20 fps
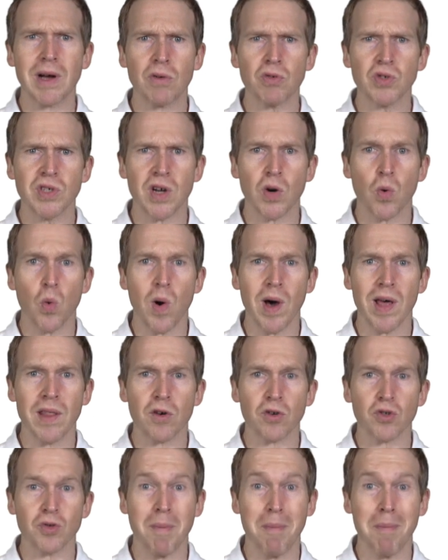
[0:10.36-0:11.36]
causar
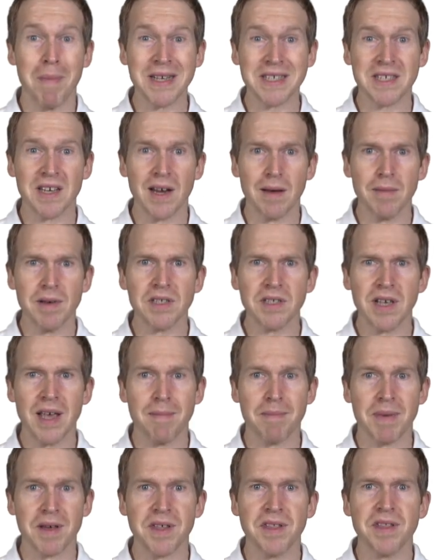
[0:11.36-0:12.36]
cuadros más graves
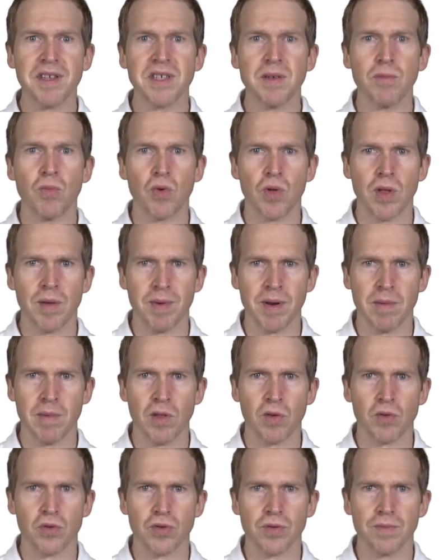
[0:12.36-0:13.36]
en pacientes
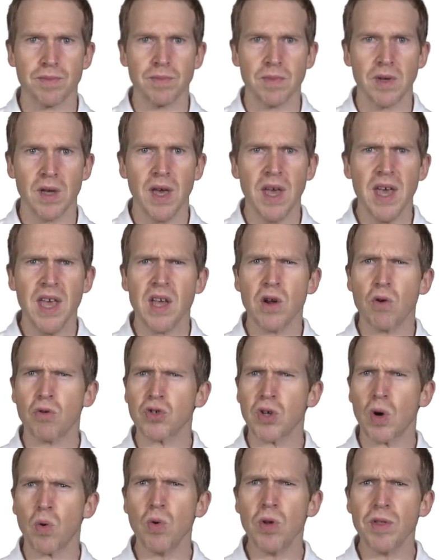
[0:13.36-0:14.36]
inmunodeprimidos.
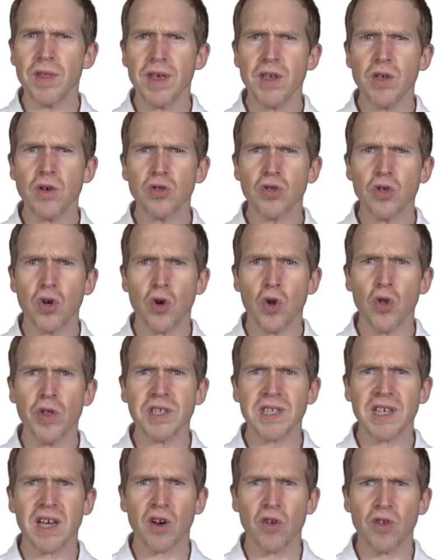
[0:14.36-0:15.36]
Incluso algunos de ellos no
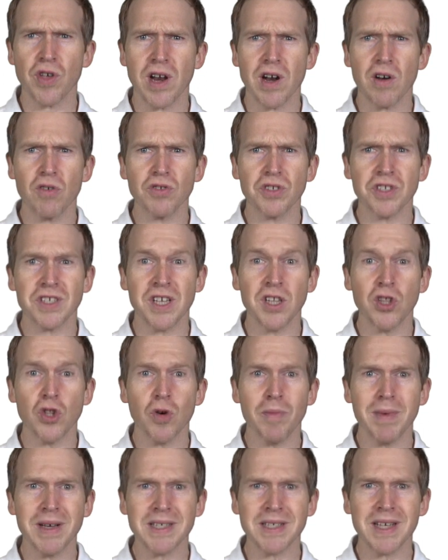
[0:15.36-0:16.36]
desarrollaron
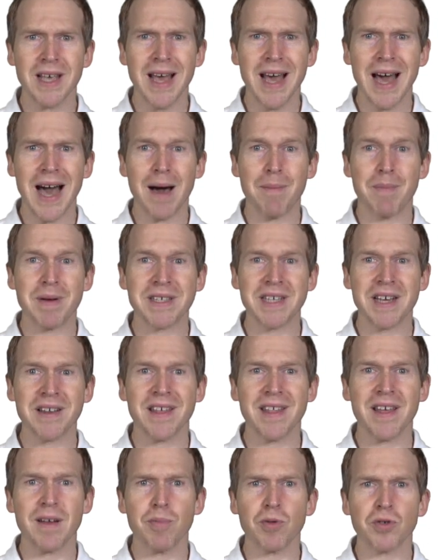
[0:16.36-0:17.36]
síntomas a pesar
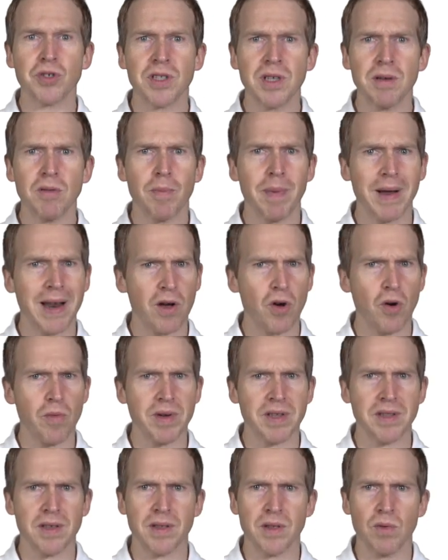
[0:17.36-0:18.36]
de dar positivo para
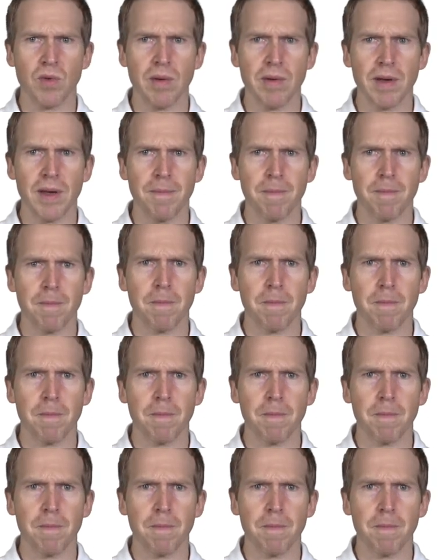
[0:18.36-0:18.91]
COVID-19.